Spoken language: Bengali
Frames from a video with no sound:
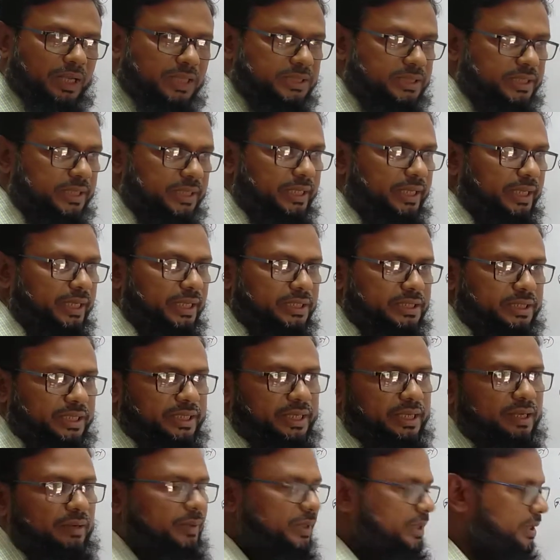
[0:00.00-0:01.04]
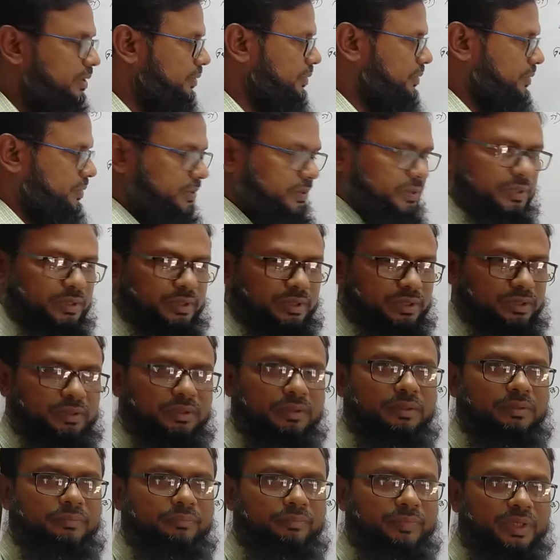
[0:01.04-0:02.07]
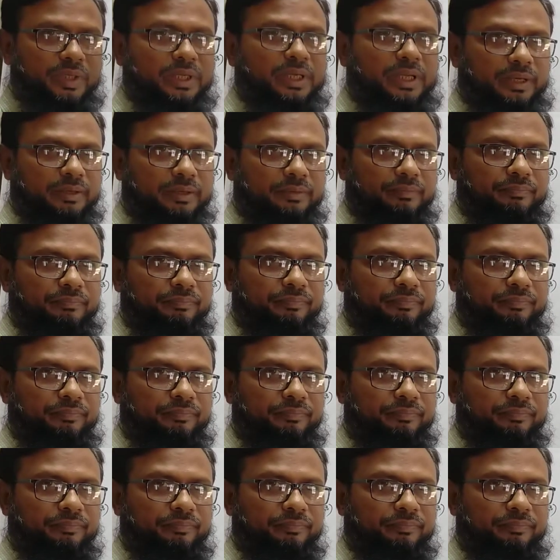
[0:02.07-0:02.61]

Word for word: আসে সেটাই আমাদের উত্তর ক্লিয়ার